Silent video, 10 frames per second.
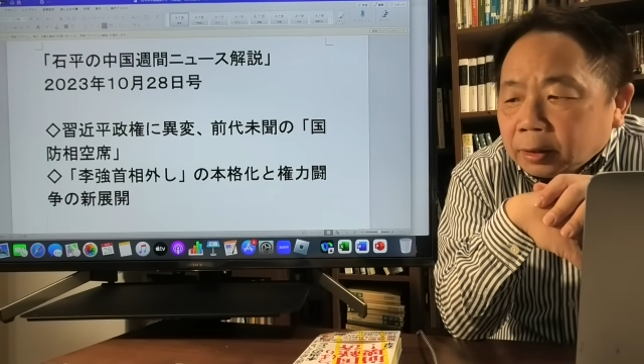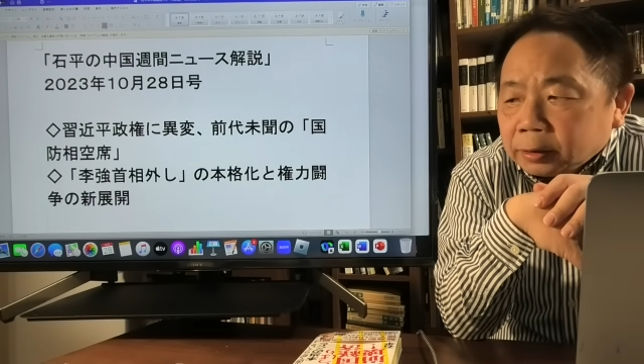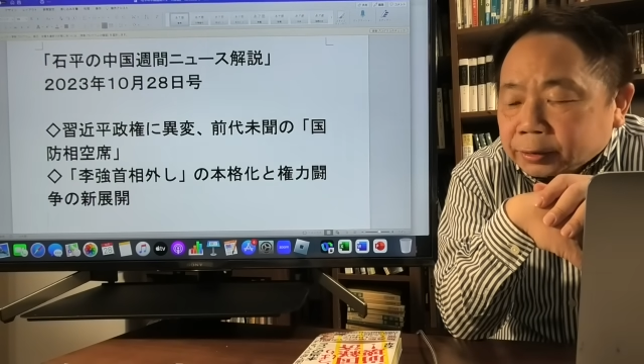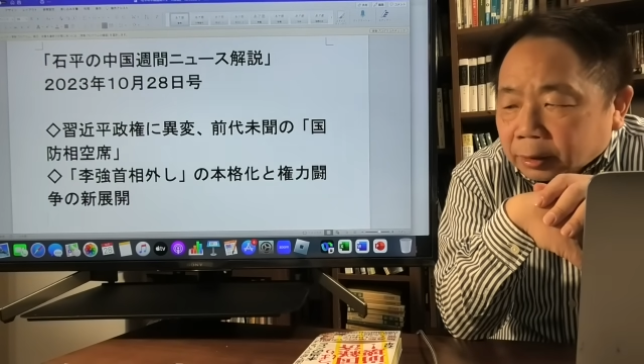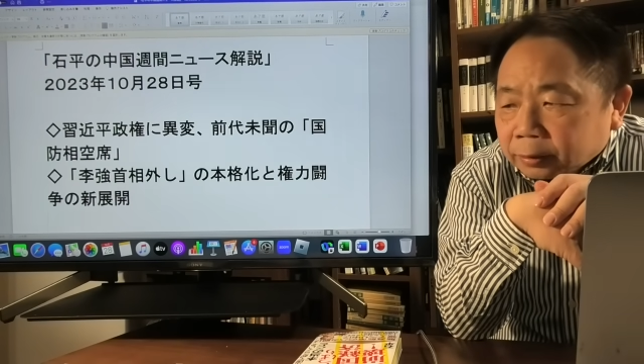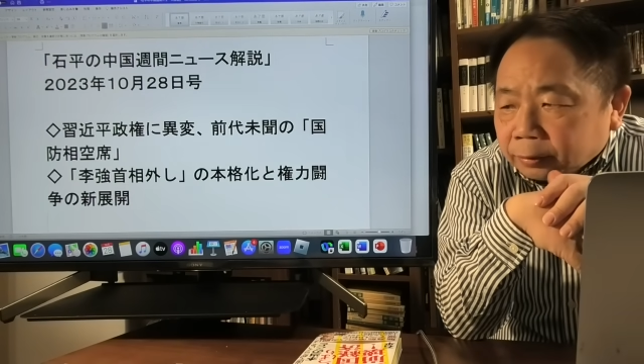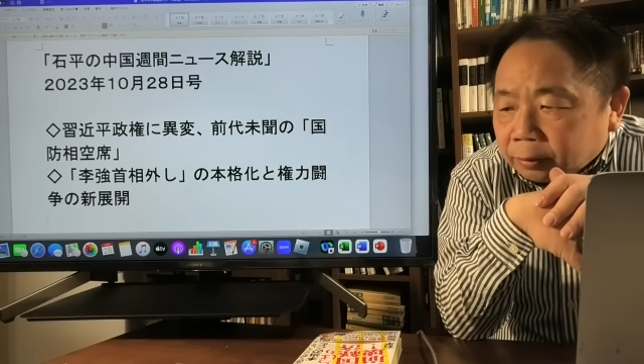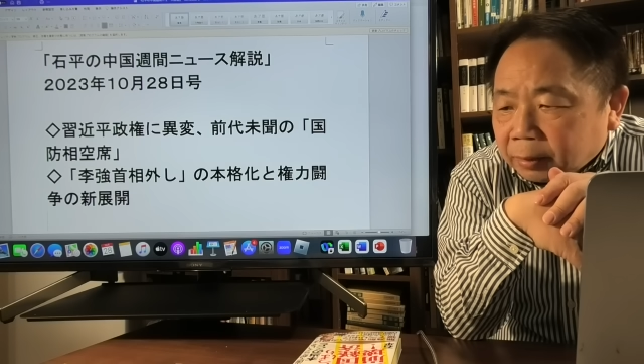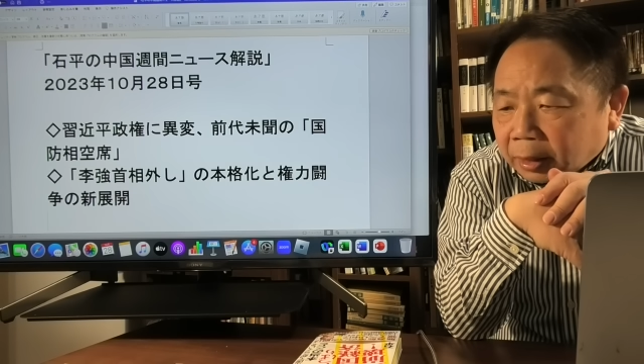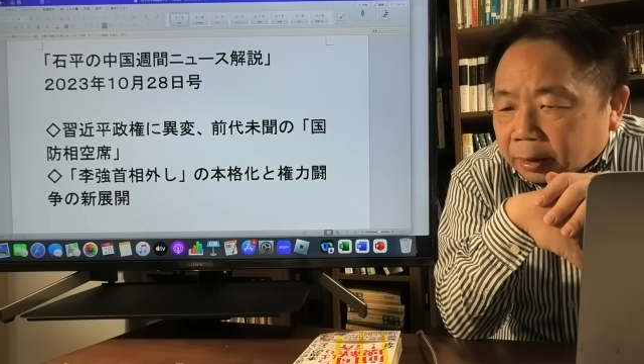さん
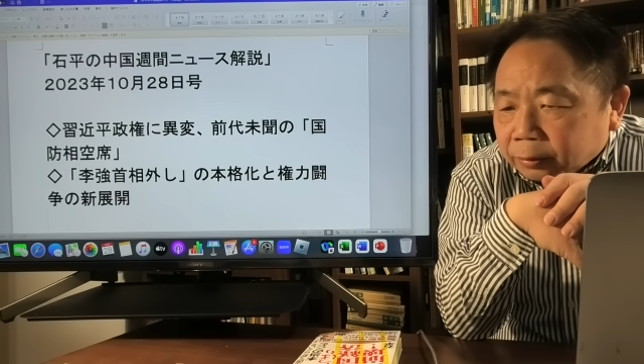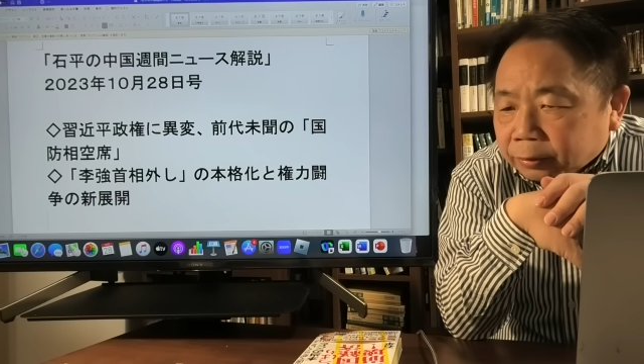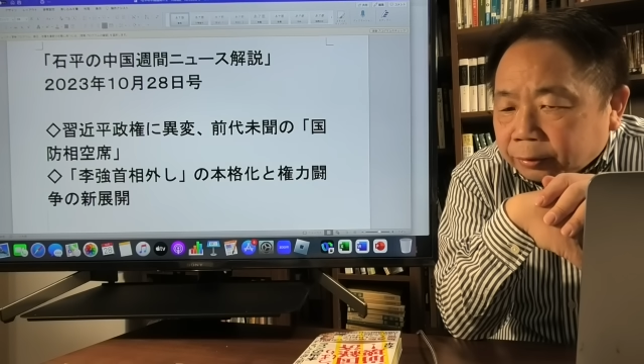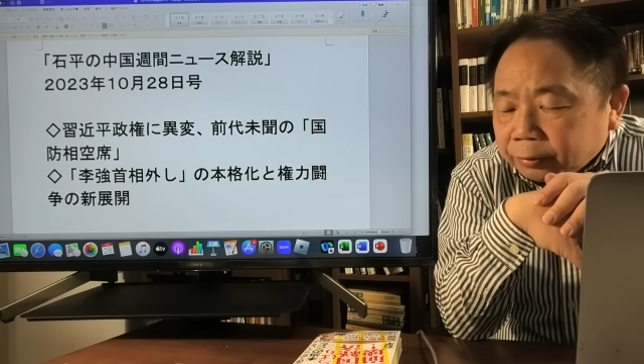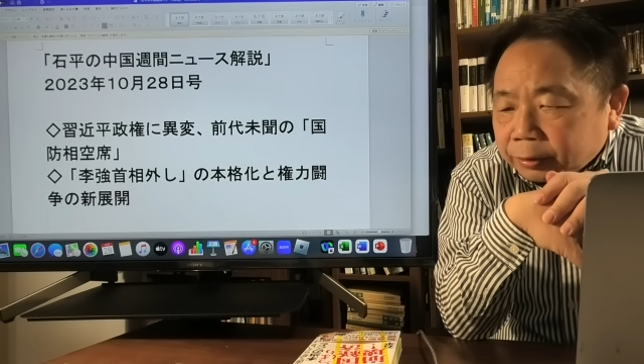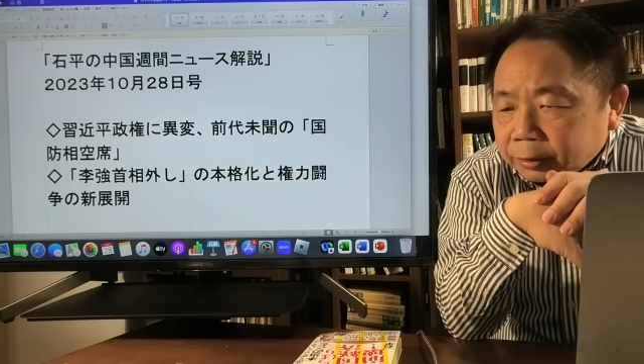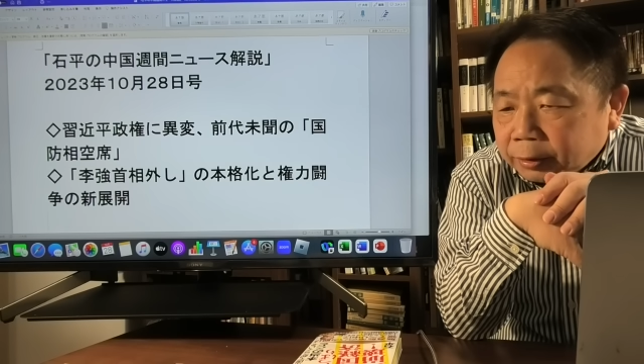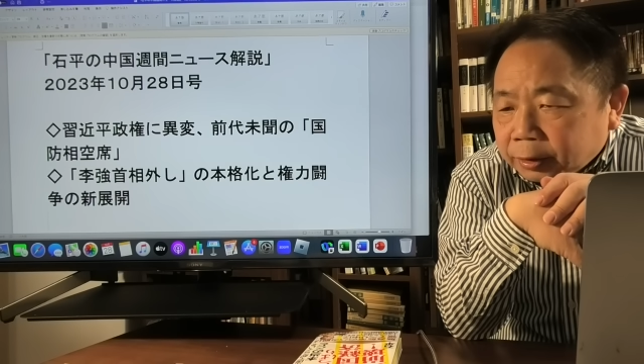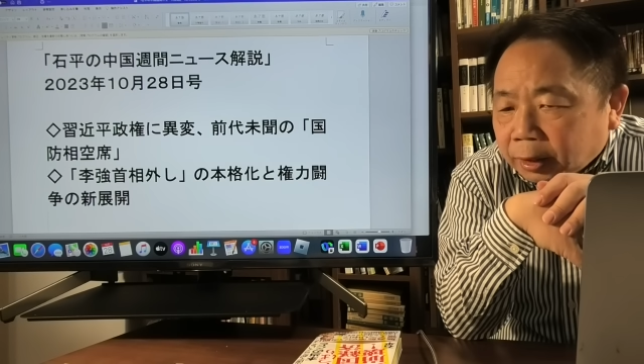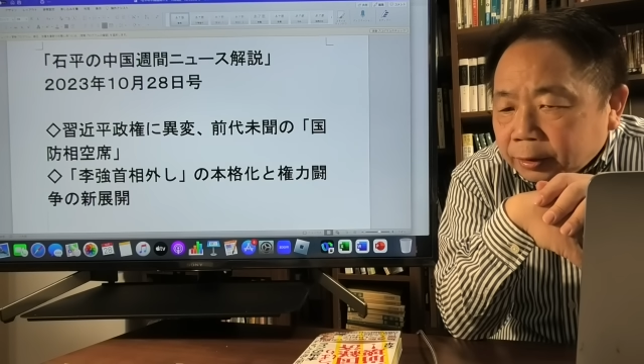の,、まああの急死
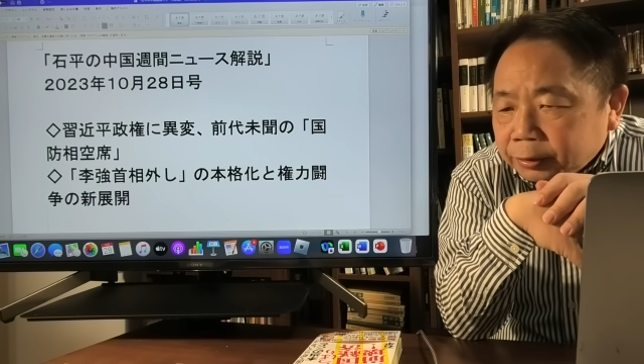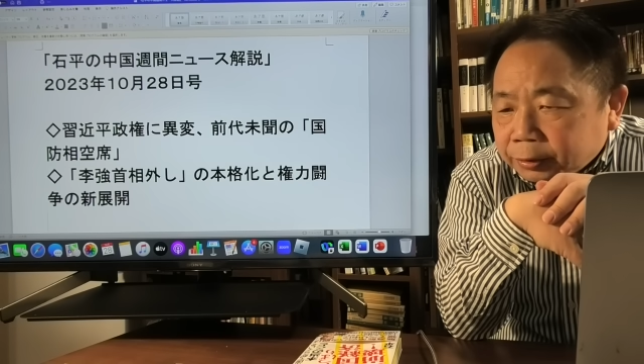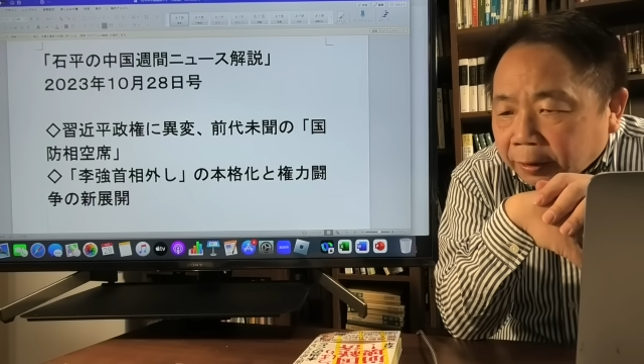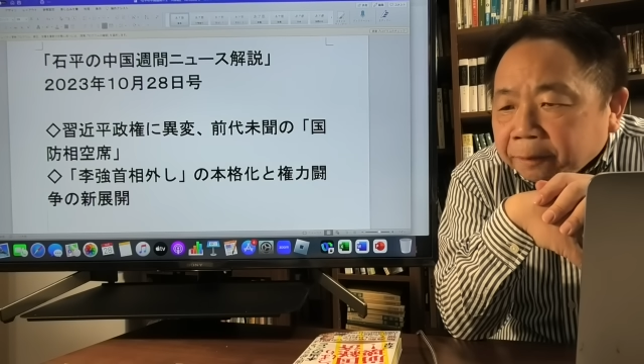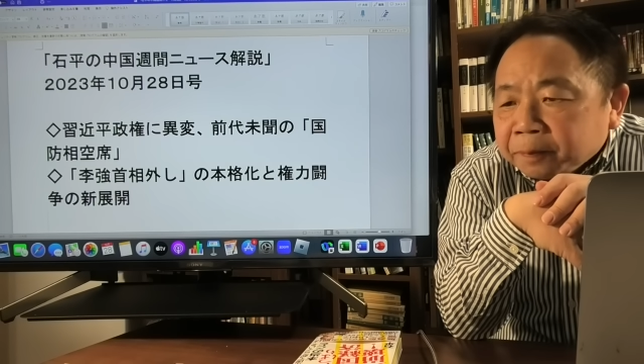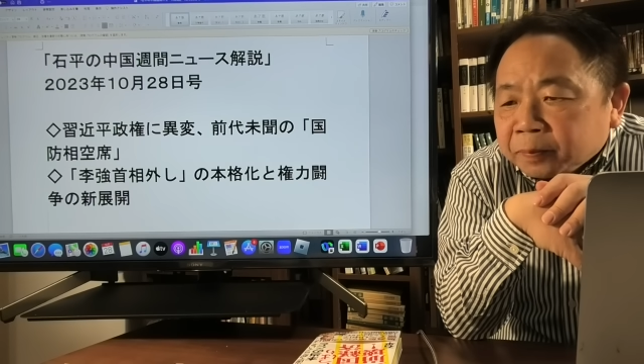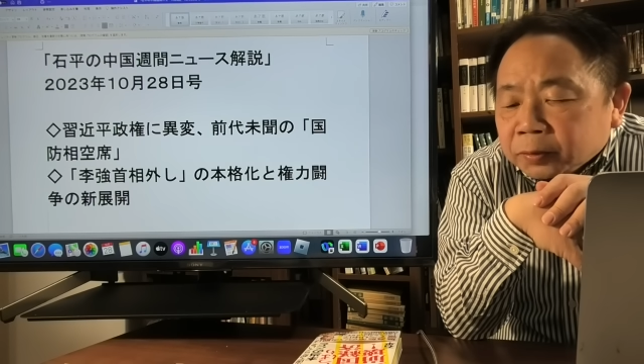に関して